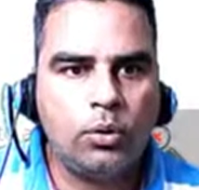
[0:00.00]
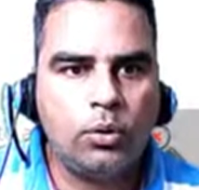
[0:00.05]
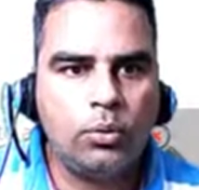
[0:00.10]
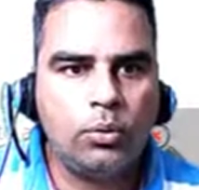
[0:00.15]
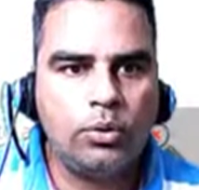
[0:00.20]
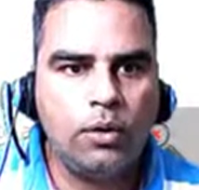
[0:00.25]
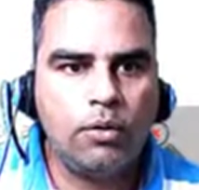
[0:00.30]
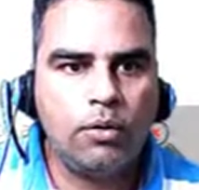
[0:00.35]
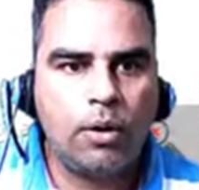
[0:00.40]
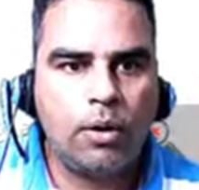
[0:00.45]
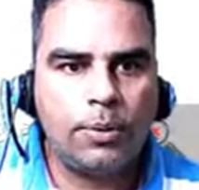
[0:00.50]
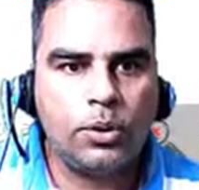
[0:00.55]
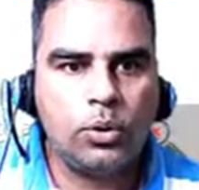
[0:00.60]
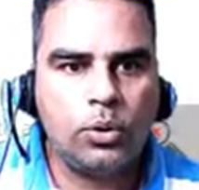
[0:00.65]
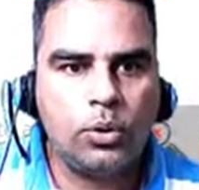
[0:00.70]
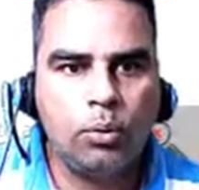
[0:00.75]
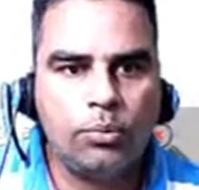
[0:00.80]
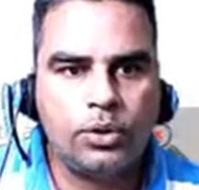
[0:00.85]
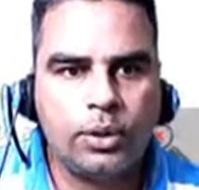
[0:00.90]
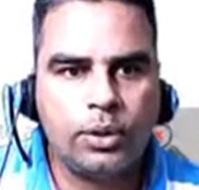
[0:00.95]
तो ये वापस
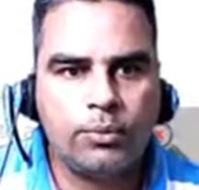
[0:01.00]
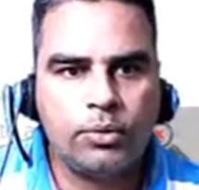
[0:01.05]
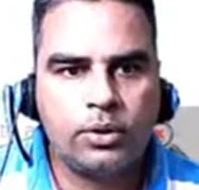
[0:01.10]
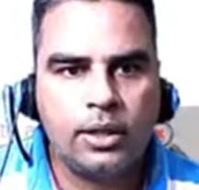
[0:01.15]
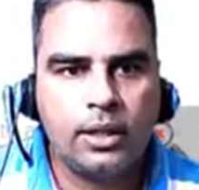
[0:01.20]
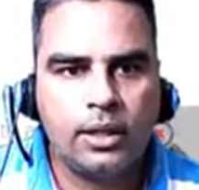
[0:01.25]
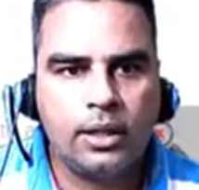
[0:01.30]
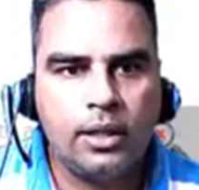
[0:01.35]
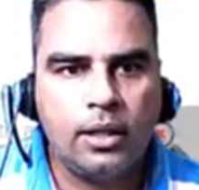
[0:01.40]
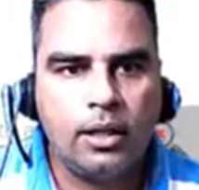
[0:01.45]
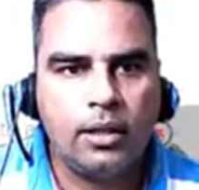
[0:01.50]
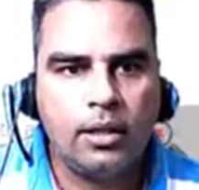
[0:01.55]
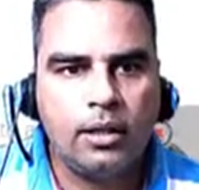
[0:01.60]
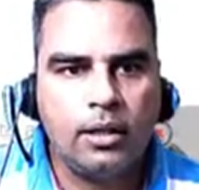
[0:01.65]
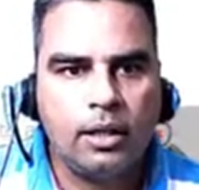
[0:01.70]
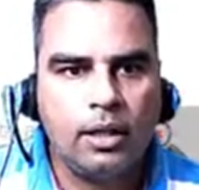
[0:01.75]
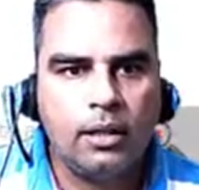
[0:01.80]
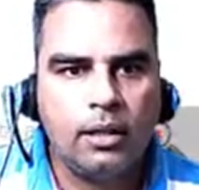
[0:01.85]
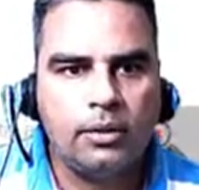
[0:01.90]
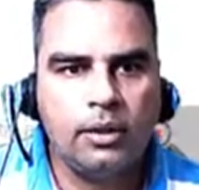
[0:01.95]
डोम शेप हो जाएगा
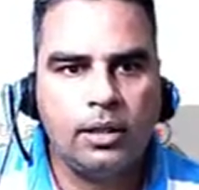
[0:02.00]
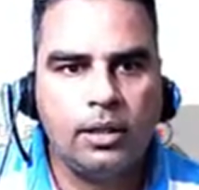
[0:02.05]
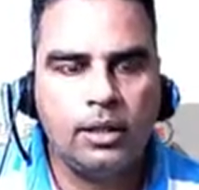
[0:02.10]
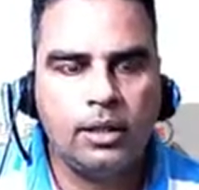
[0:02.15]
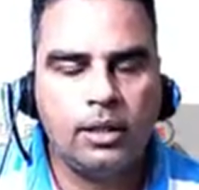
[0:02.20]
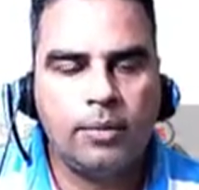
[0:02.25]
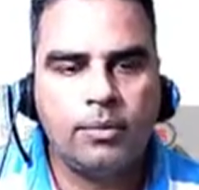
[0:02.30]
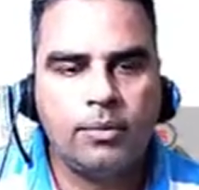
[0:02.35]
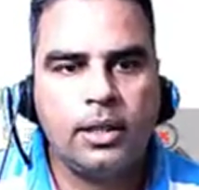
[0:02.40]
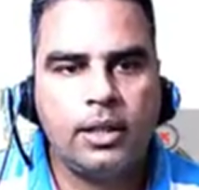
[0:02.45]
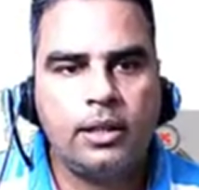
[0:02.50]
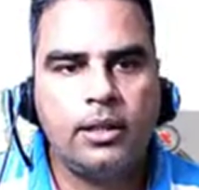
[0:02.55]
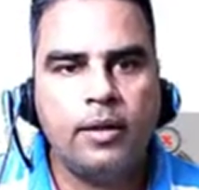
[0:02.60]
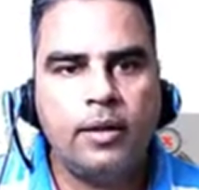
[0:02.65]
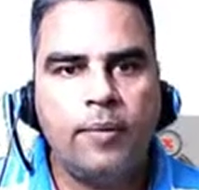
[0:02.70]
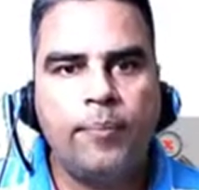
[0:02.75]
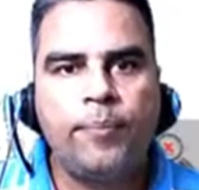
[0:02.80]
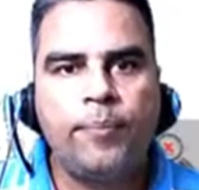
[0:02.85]
अंदर की तरफ जाएगा